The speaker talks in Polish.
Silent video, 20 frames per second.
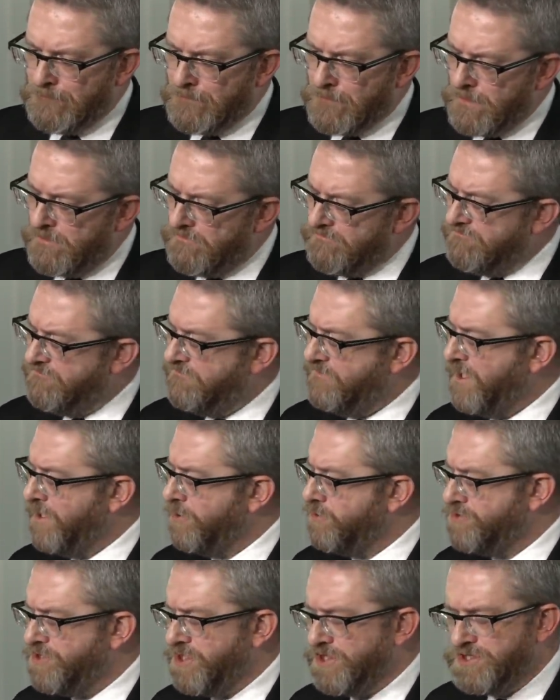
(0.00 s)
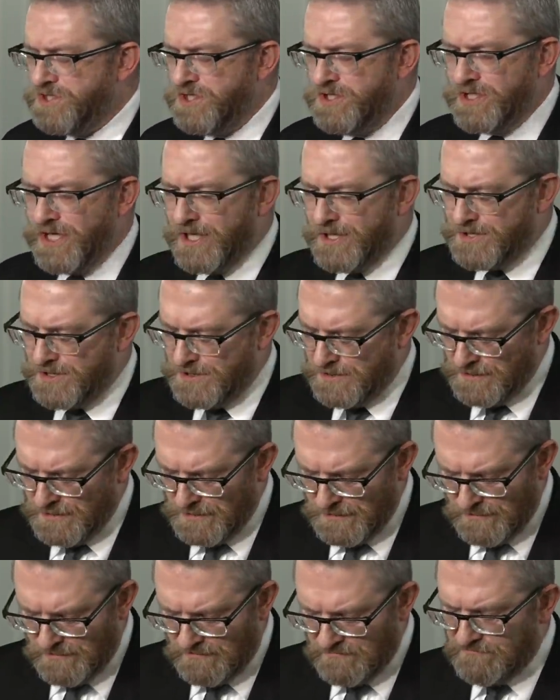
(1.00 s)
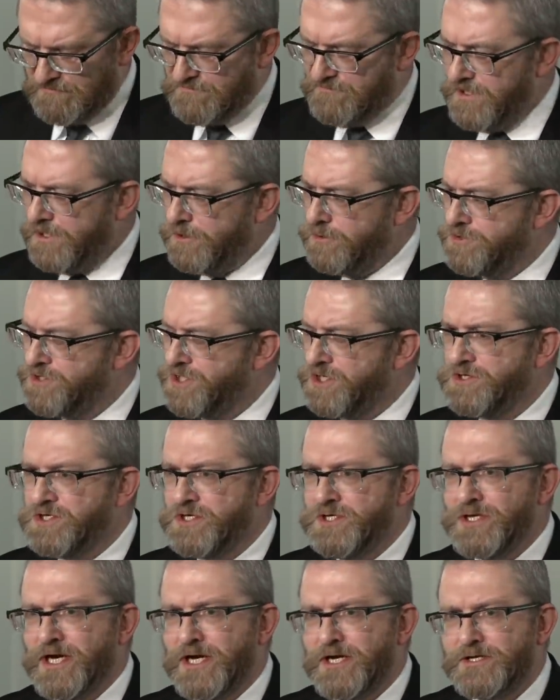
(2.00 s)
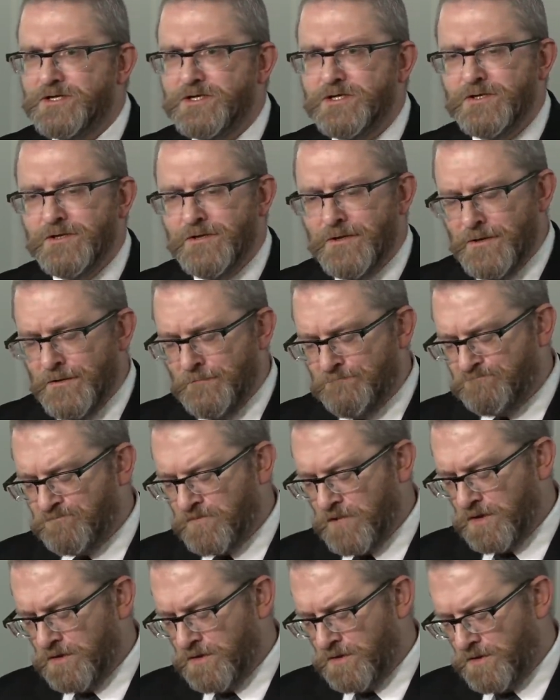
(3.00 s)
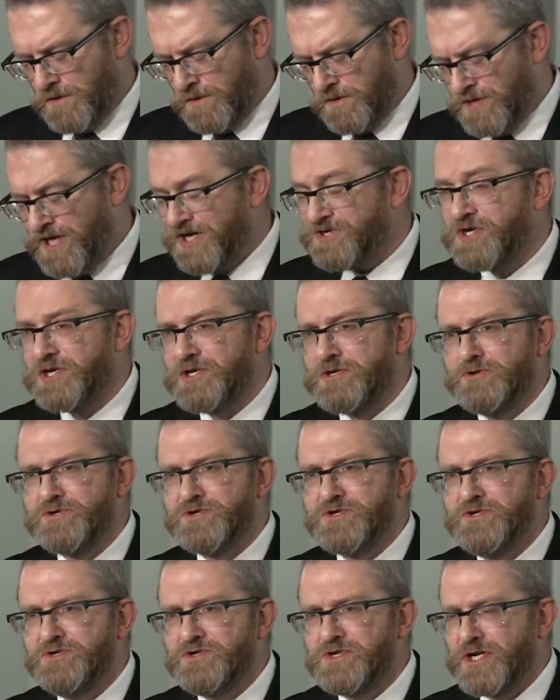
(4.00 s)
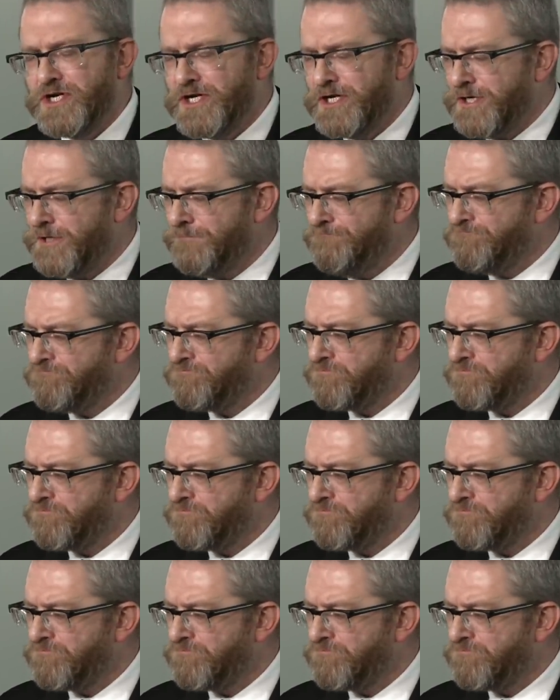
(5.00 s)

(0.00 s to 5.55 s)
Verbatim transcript: w wielu dziedzinach, w wielu dziedzinach naszego życia,